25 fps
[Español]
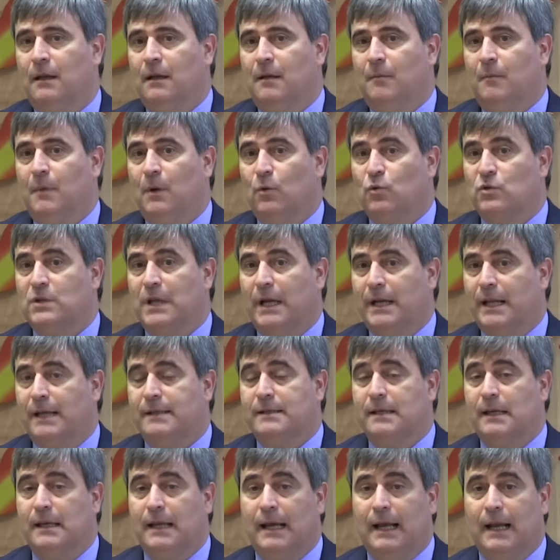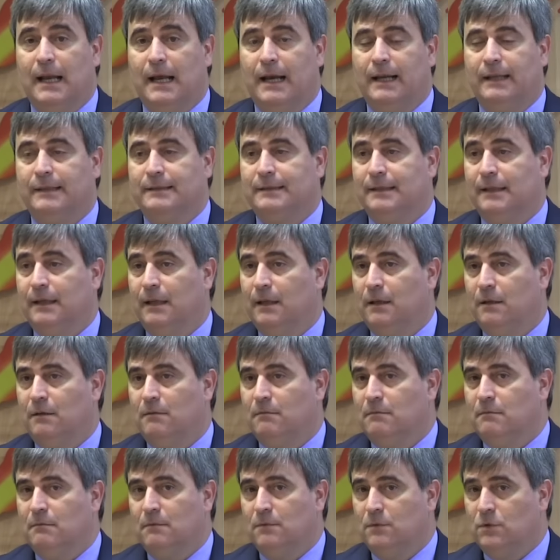El presidente del Consejo
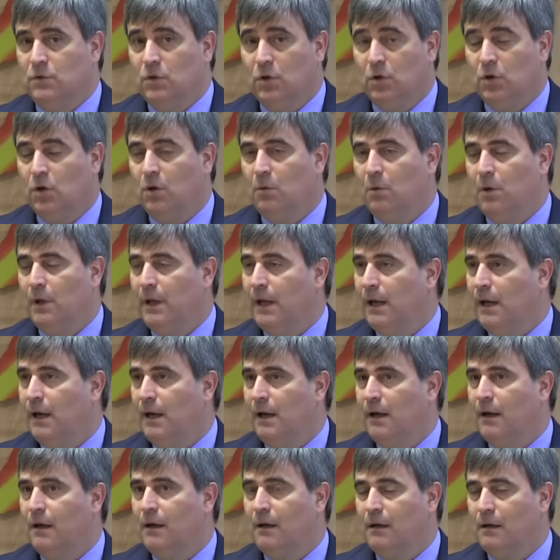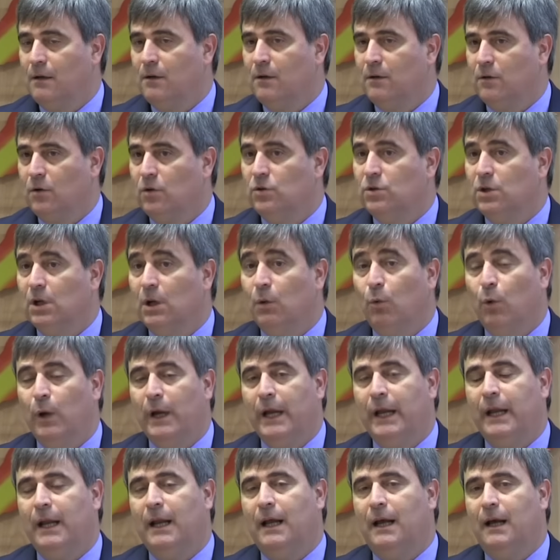Superior de Deportes, Miguel Cardenal, ha
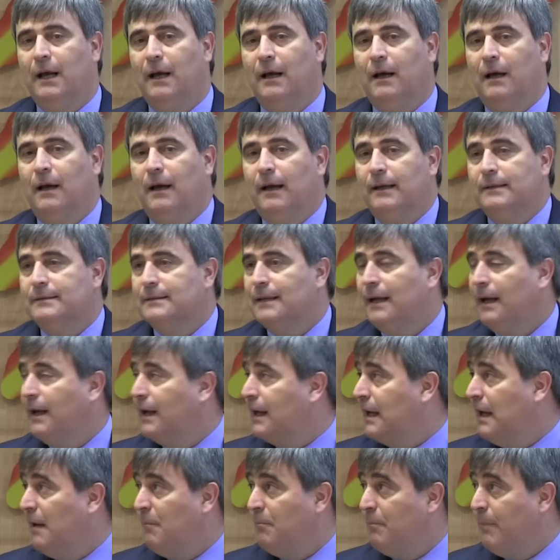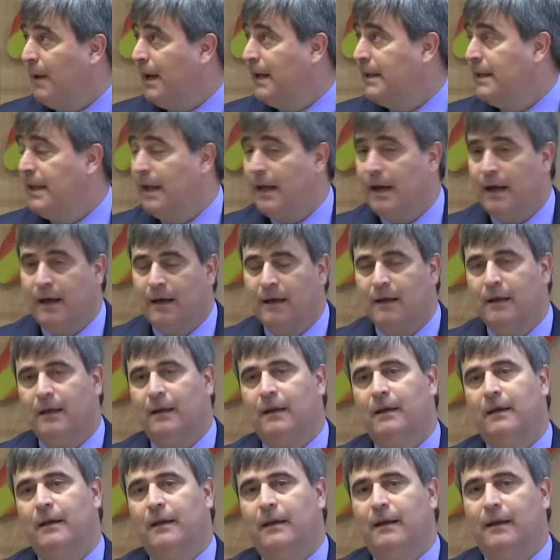respondido en la sede del CSD a las
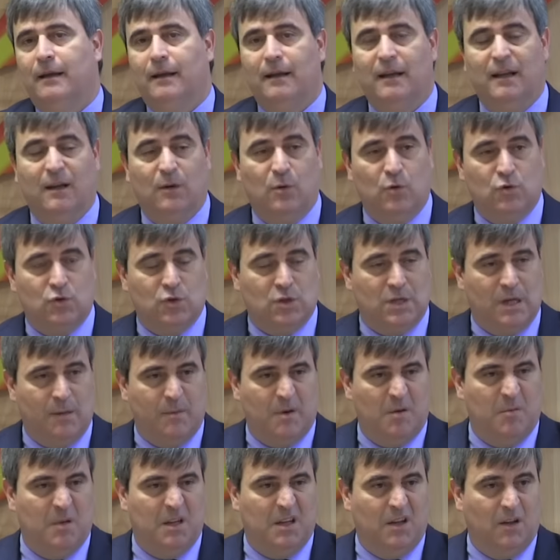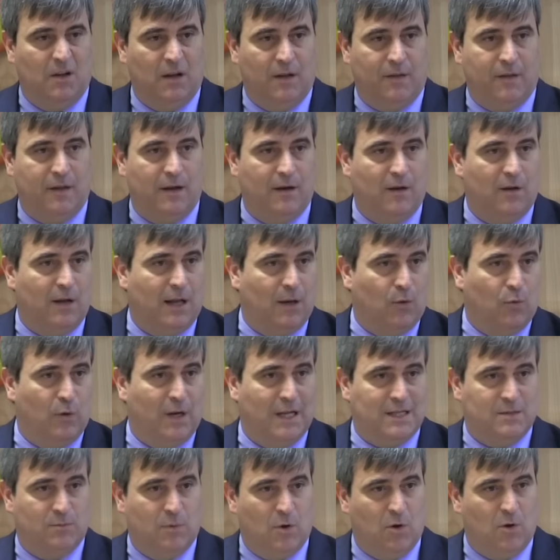preguntas que le han formulado sobre la
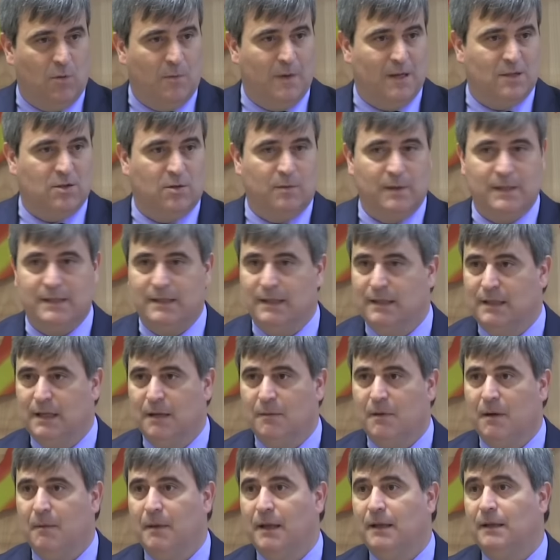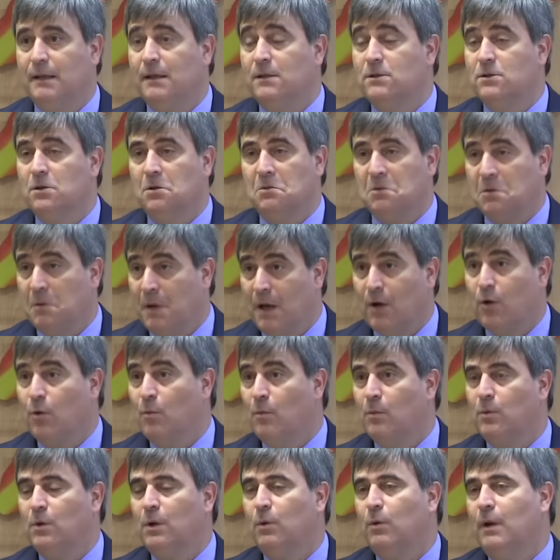acusación de dopaje a Pau Gasol. No voy a
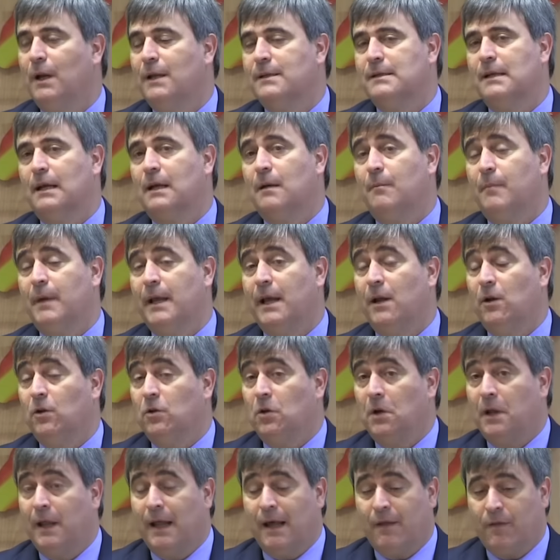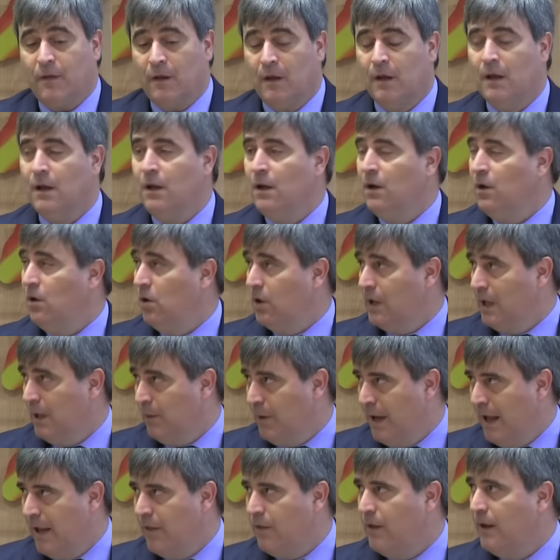contribuir a esa campaña de autoridad, lo que
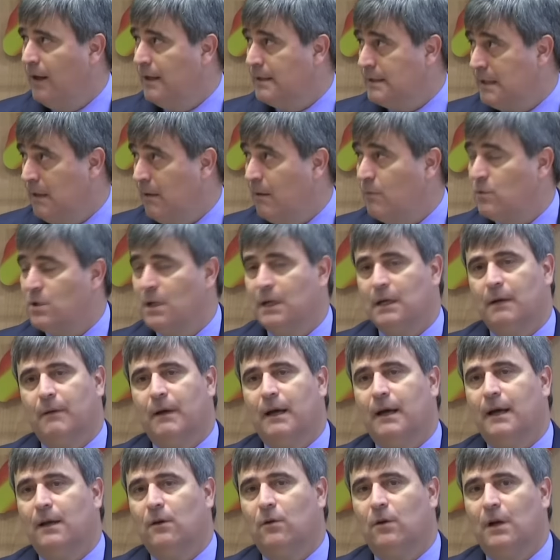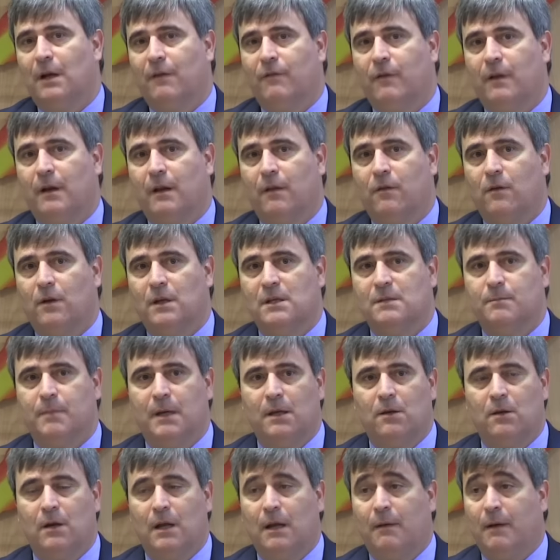le voy a decir es que vamos a trabajar con la Federación
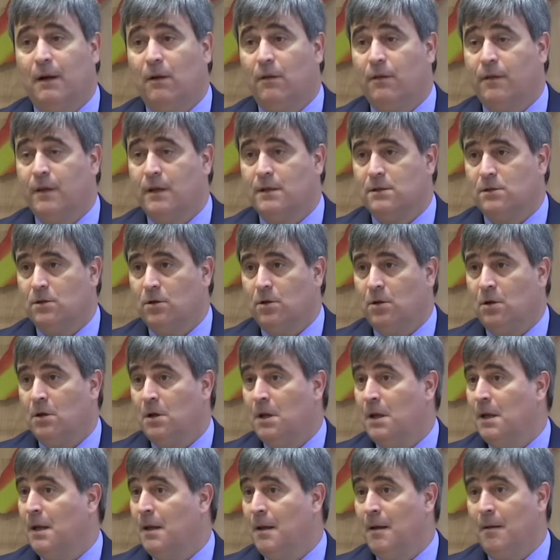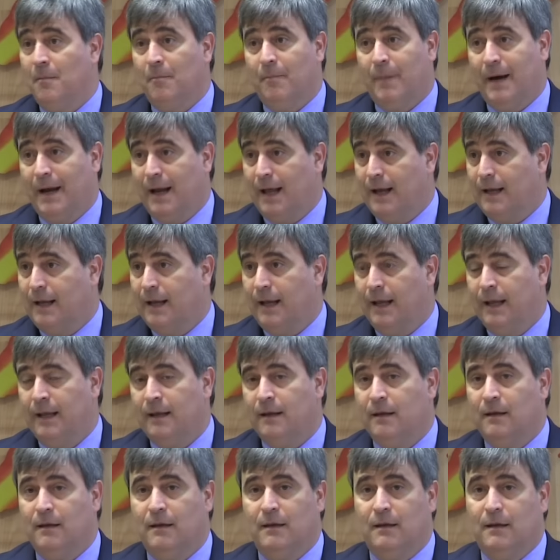Española de Baloncesto para
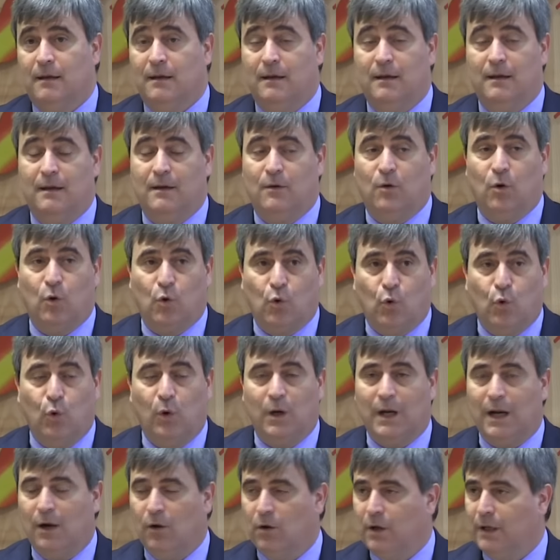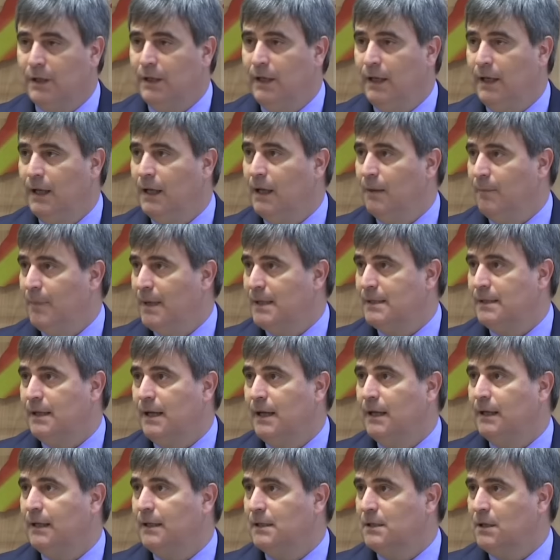que eh, ocurra lo que tiene que
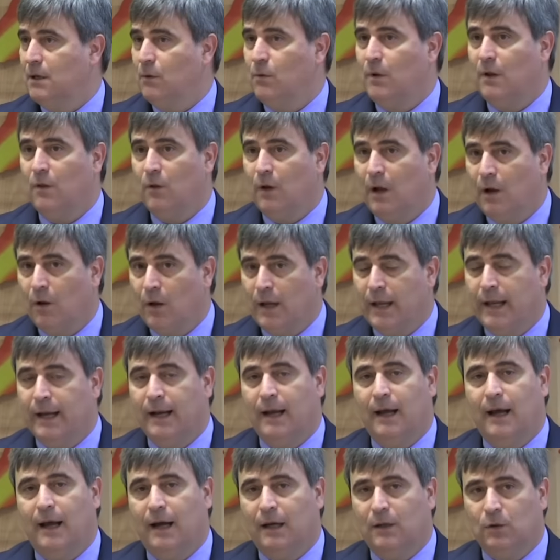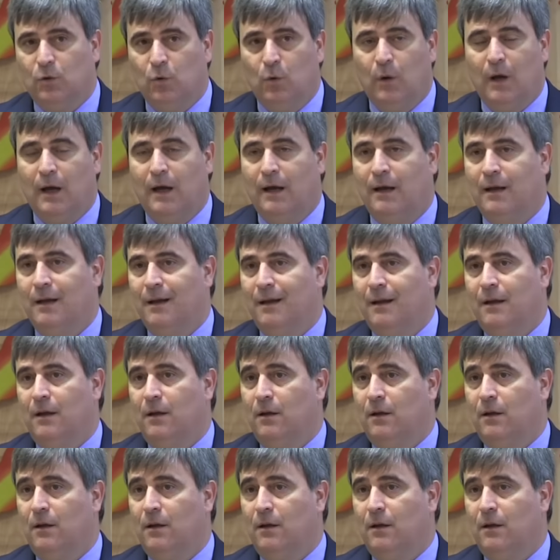pasar, que es que cuando alguien actúa